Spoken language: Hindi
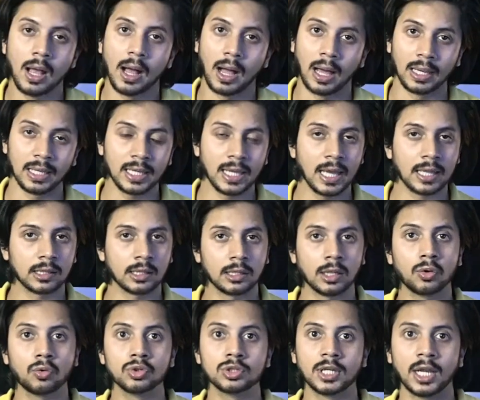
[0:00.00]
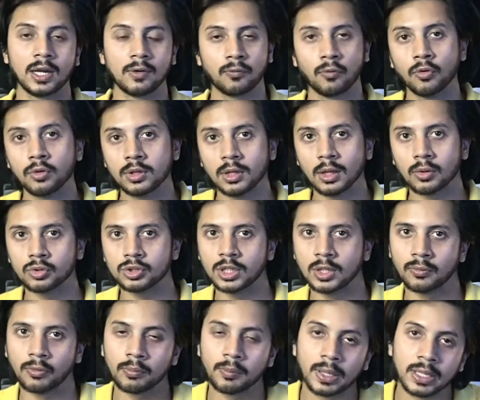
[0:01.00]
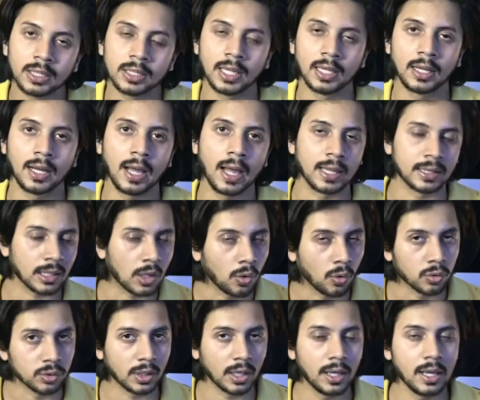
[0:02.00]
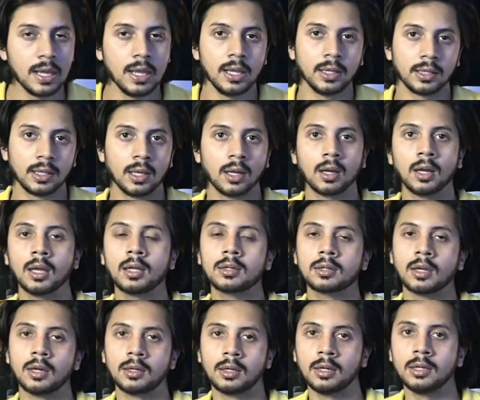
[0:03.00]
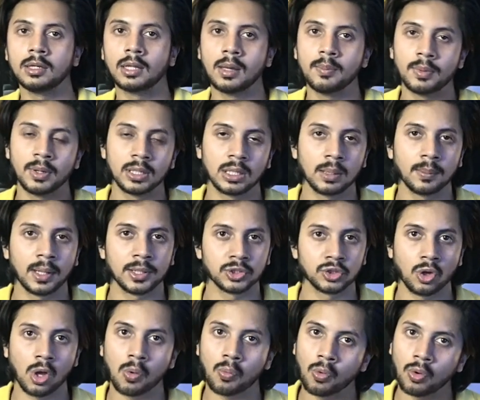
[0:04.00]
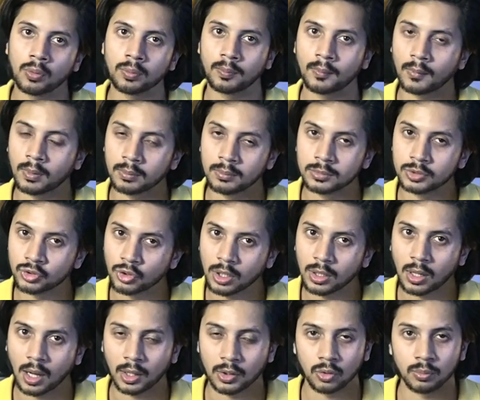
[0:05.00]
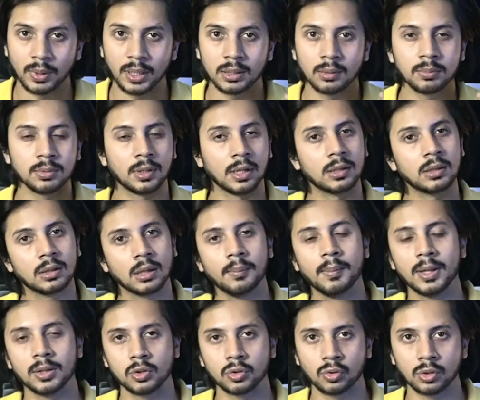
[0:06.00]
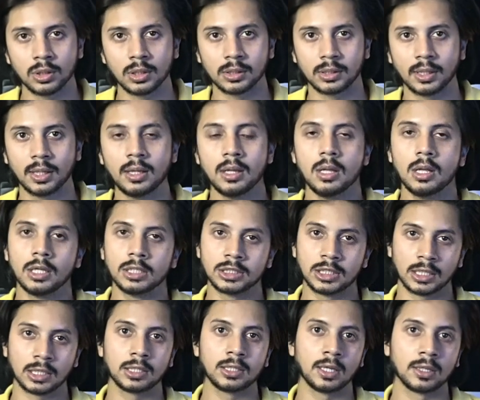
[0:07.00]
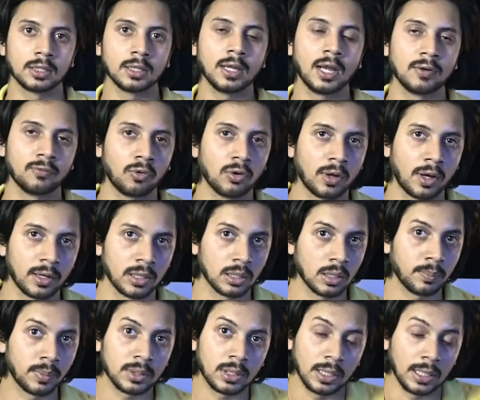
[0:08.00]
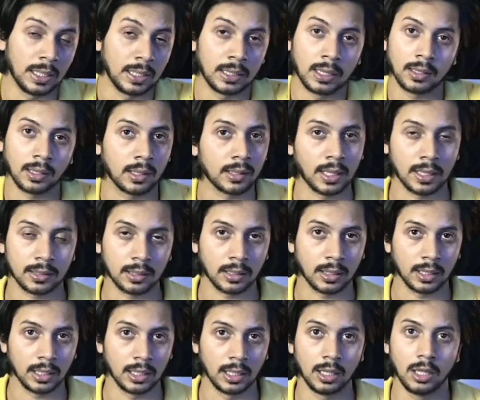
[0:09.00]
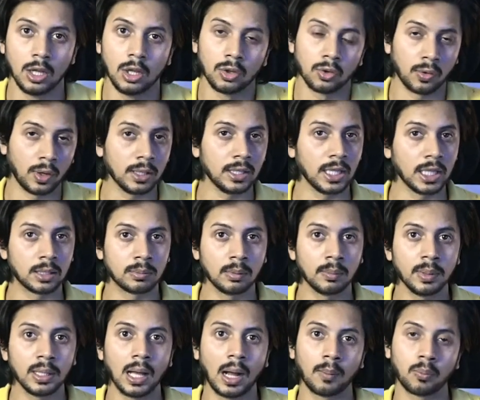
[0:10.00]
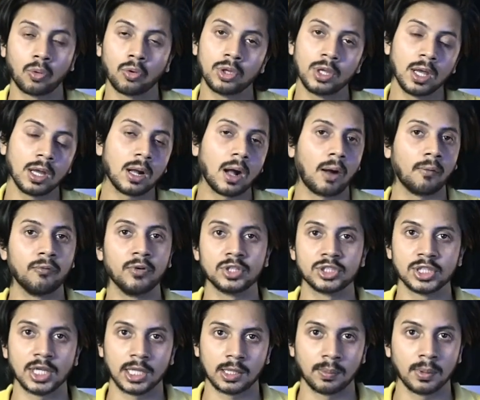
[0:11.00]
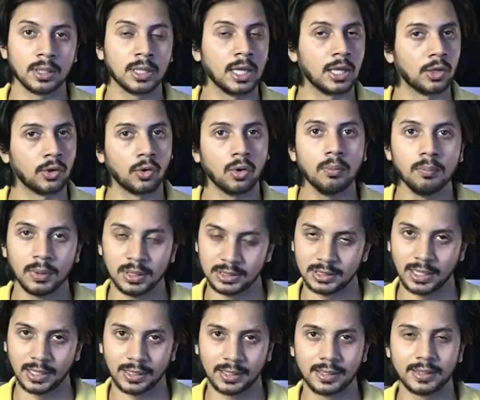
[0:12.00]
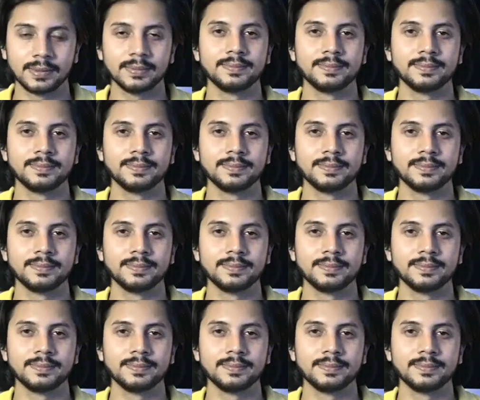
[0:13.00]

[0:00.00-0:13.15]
हालांकि ऐसा था कुछ हेडफोन्स या कुछ ईयरफोन मैंने देखा है ऐसा होता है कि अभी एक सर्टन टाइम पीरियड के बाद जो है वो जो है कानों में एकदम दर्द सा महसूस होने लगता है ज़्यादा देर तक हेडफोन लगाने से बट इसके साथ ऐसा नहीं है तो खैर इसमें भी आपको यह काफ़ी अच्छा एक्सपीरियंस देखने को मिल जाएगा